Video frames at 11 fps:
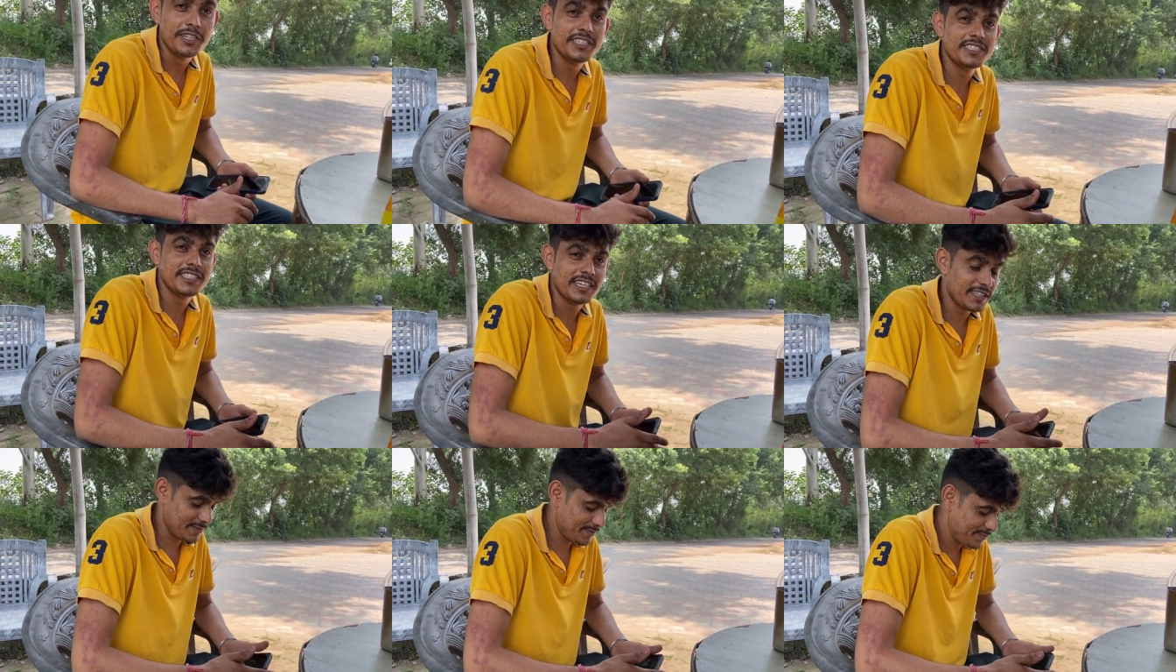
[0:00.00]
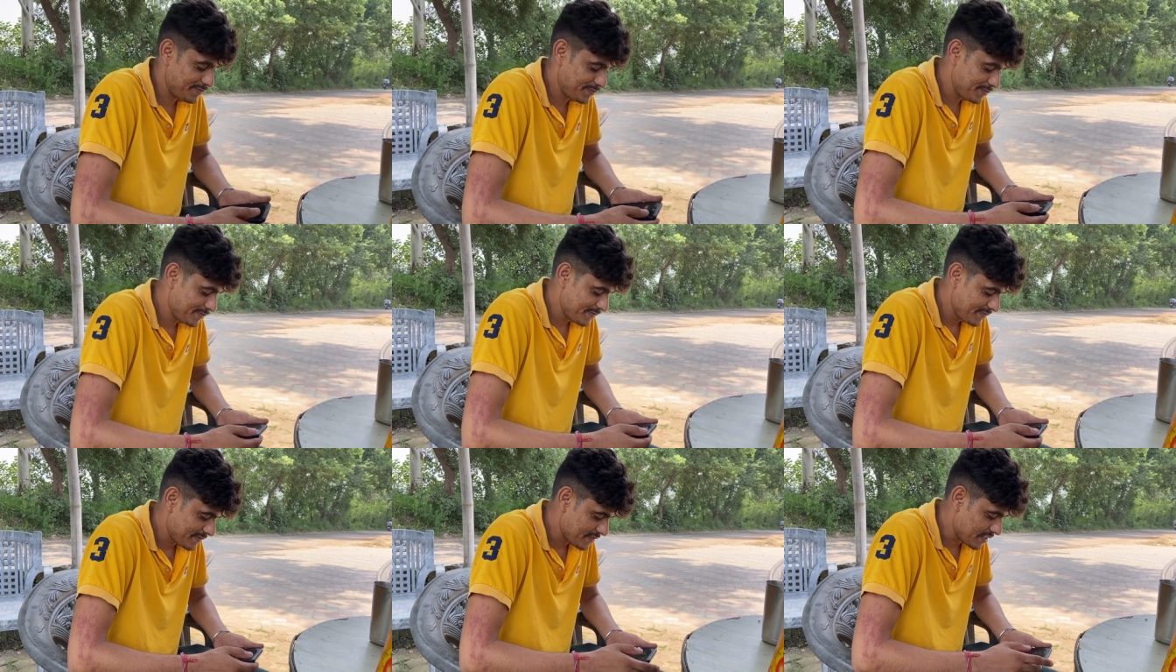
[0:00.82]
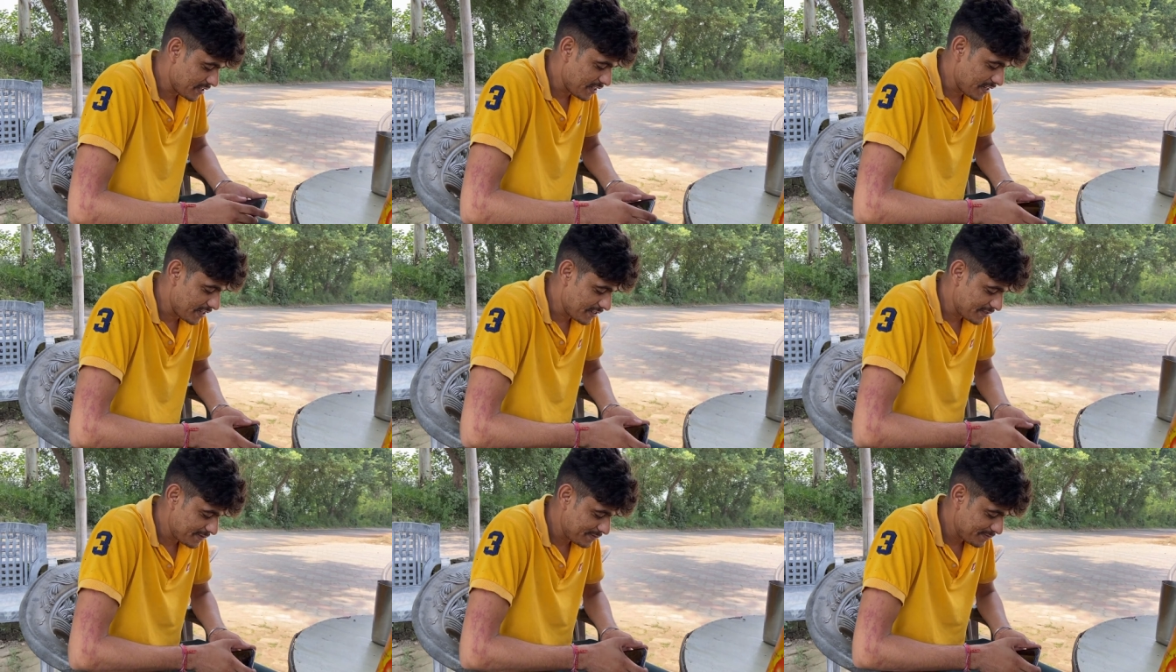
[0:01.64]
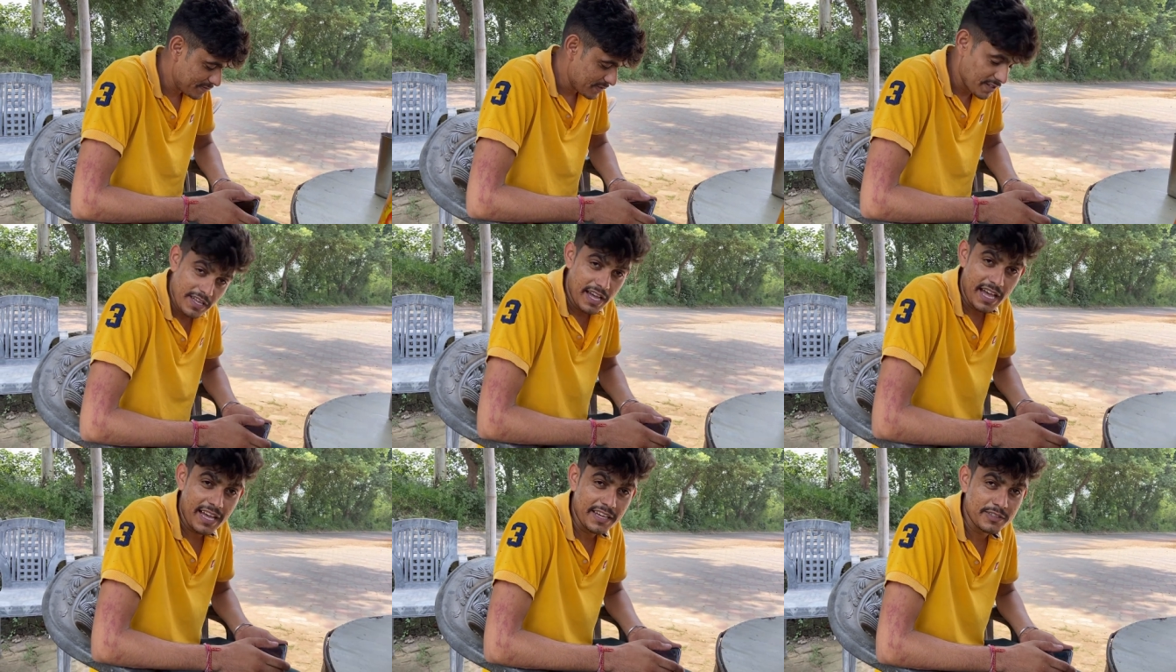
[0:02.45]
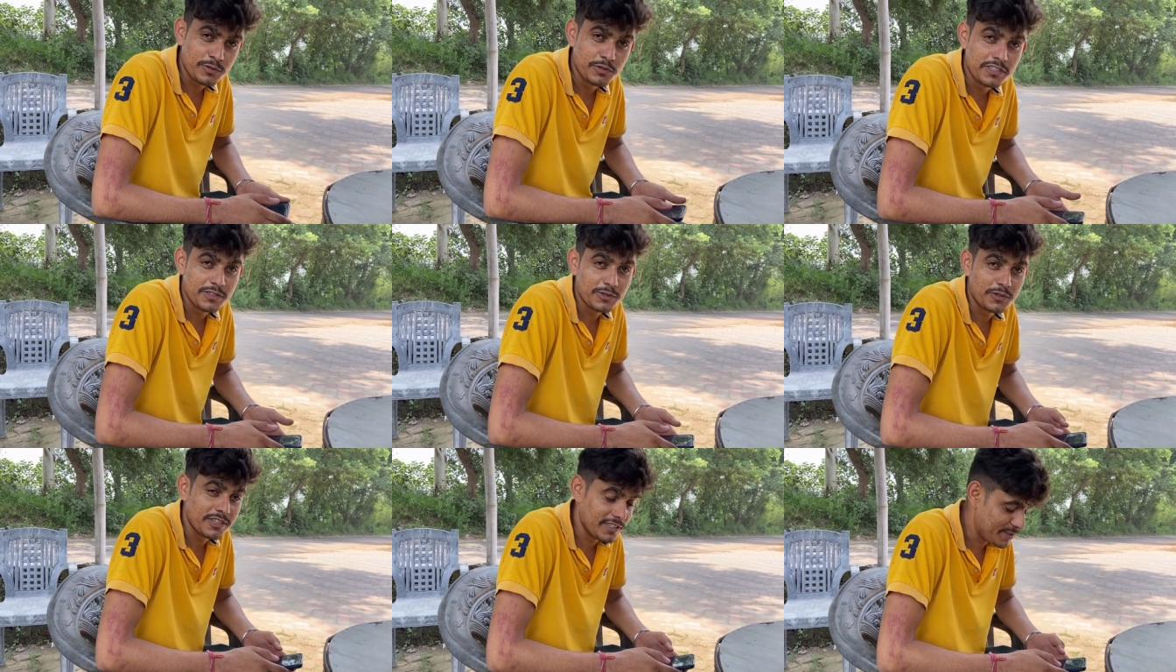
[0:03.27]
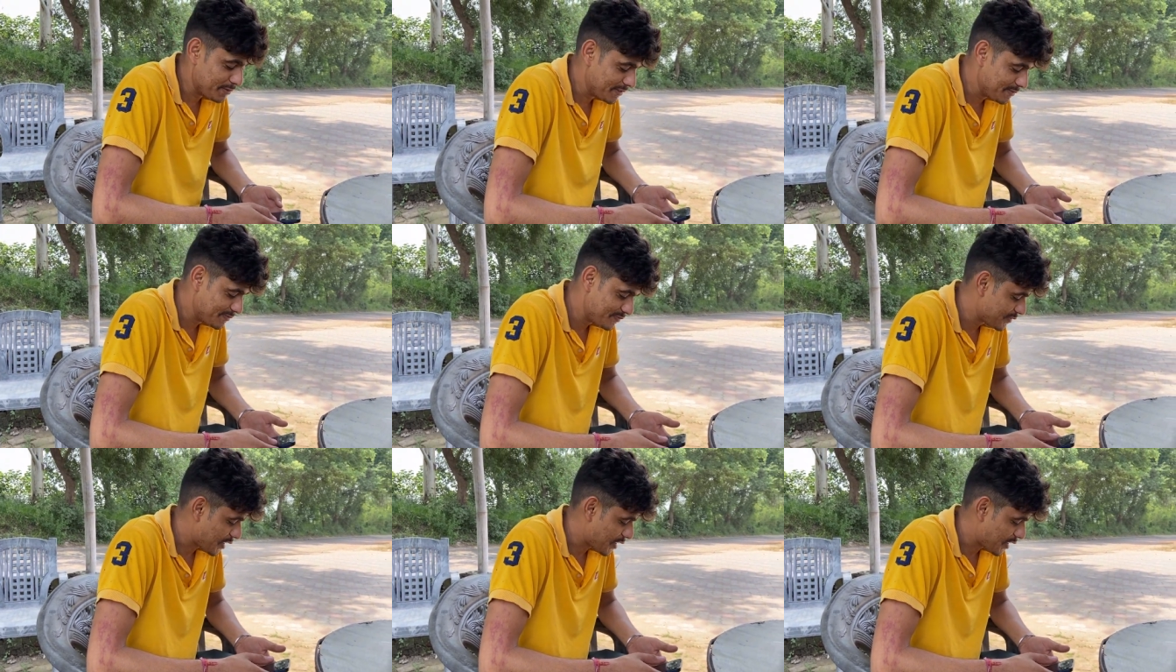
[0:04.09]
ठीक तो ही है कोई दिक्कत नहीं होती इससे खुजली उजली नहीं मचती इसके अंदर कुछ नहीं होता बिल्कुल भी